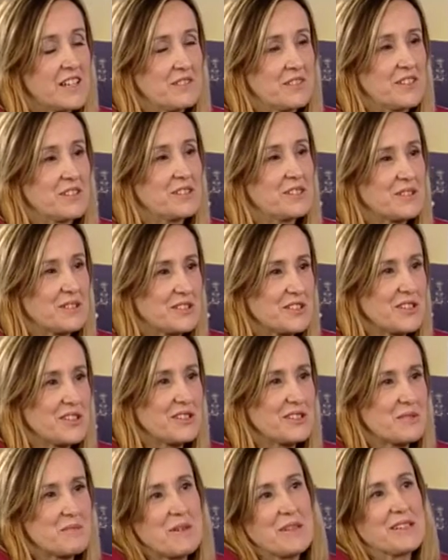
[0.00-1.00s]
Więc to jest
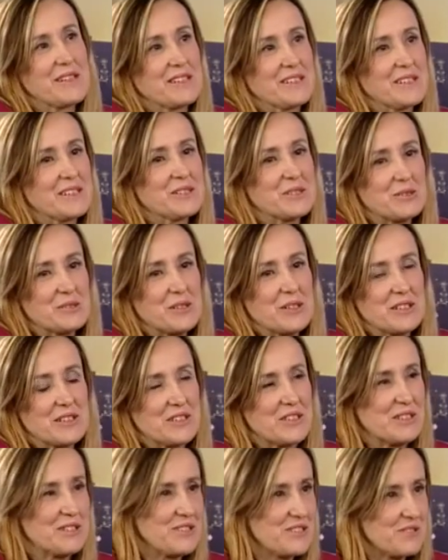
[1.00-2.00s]
jedno badanie, które
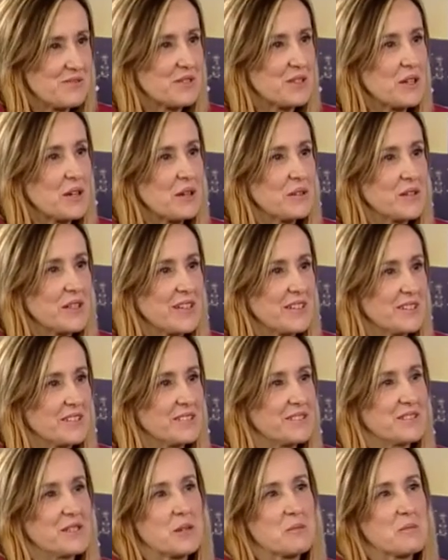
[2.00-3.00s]
jeśli się wykona,
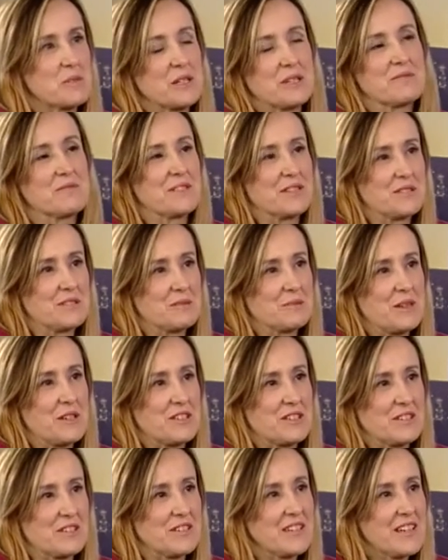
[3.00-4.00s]
jest dobre, więc ma
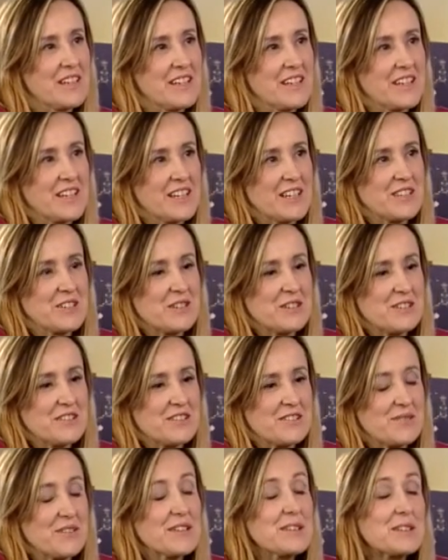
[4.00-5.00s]
się
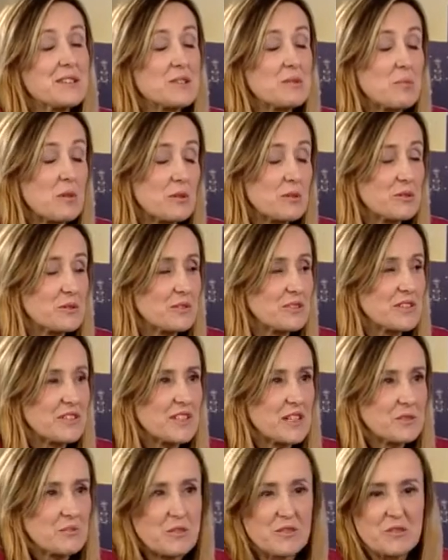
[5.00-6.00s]
święty spokój, że
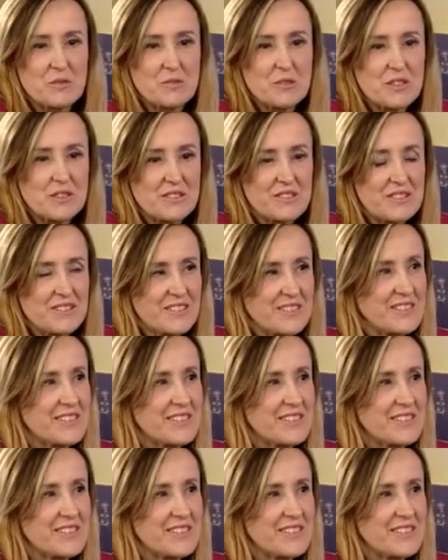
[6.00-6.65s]
tak powiem, przez, przez